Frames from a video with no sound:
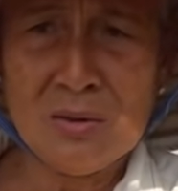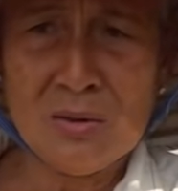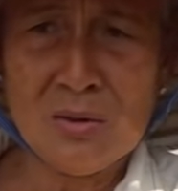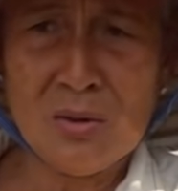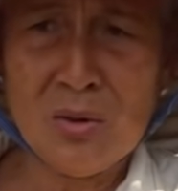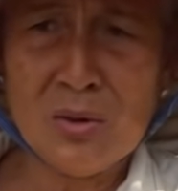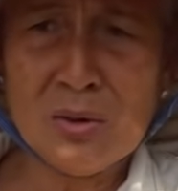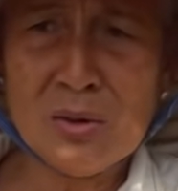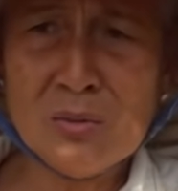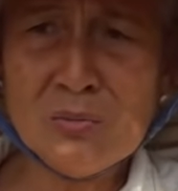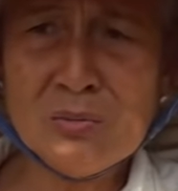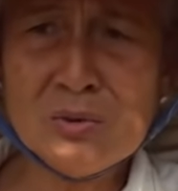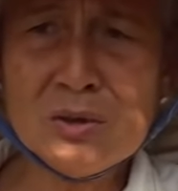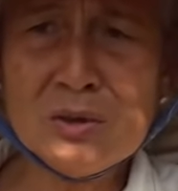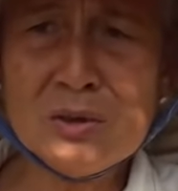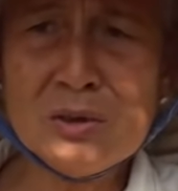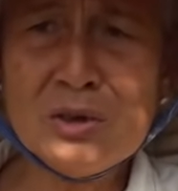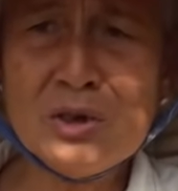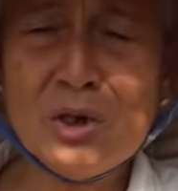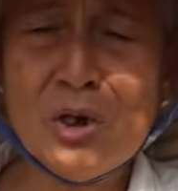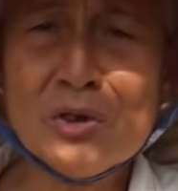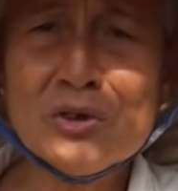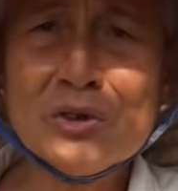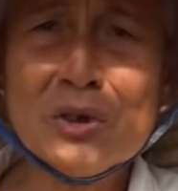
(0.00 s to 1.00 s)
rồi cũng
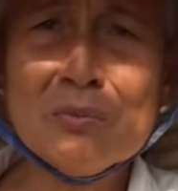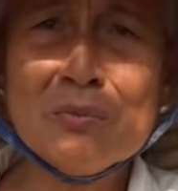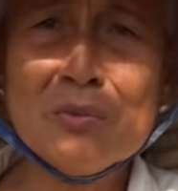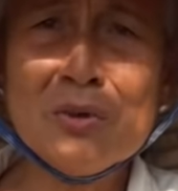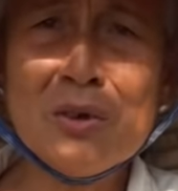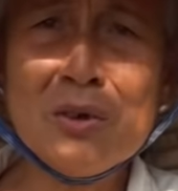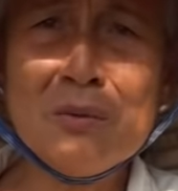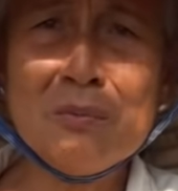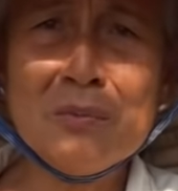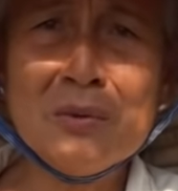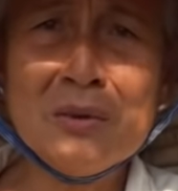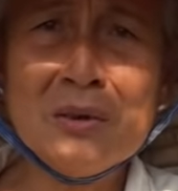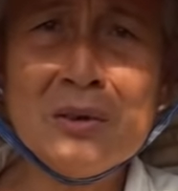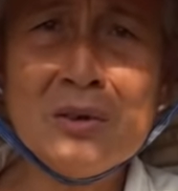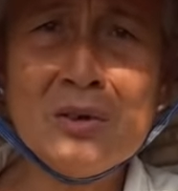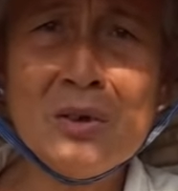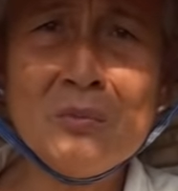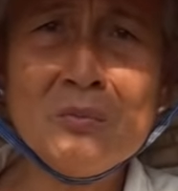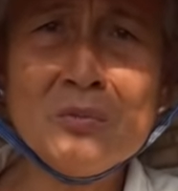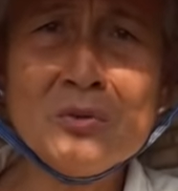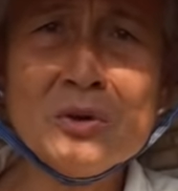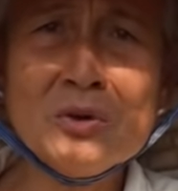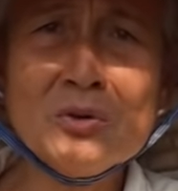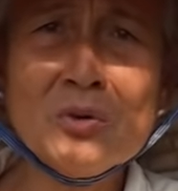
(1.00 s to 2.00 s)
như vợ chồng nó ít bữa
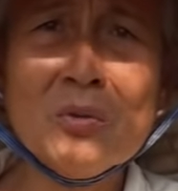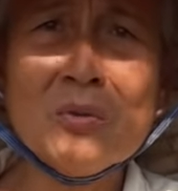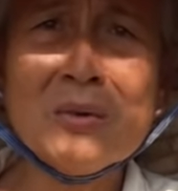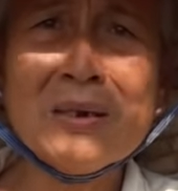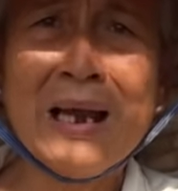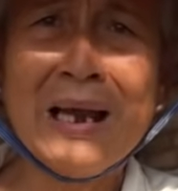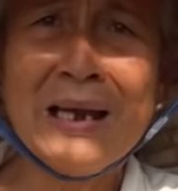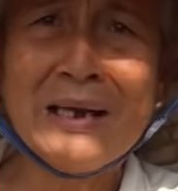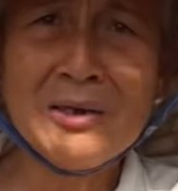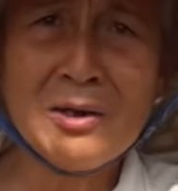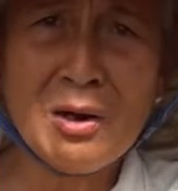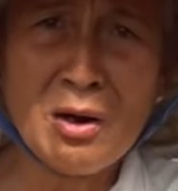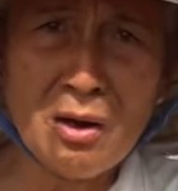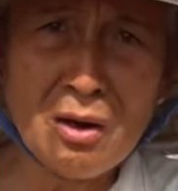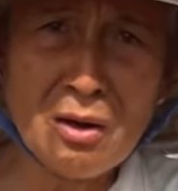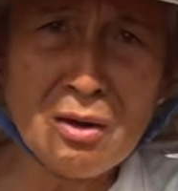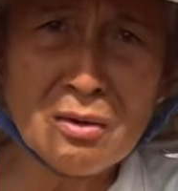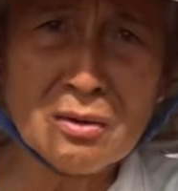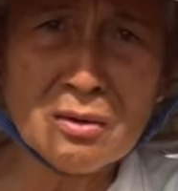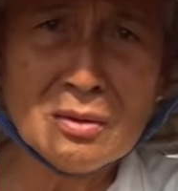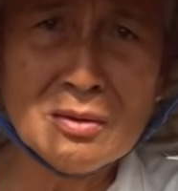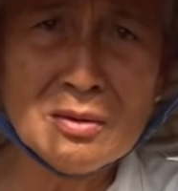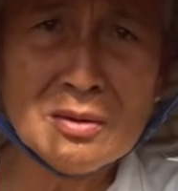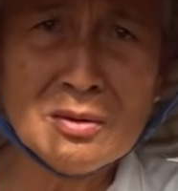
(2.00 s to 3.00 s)
đóng cưới con gái nó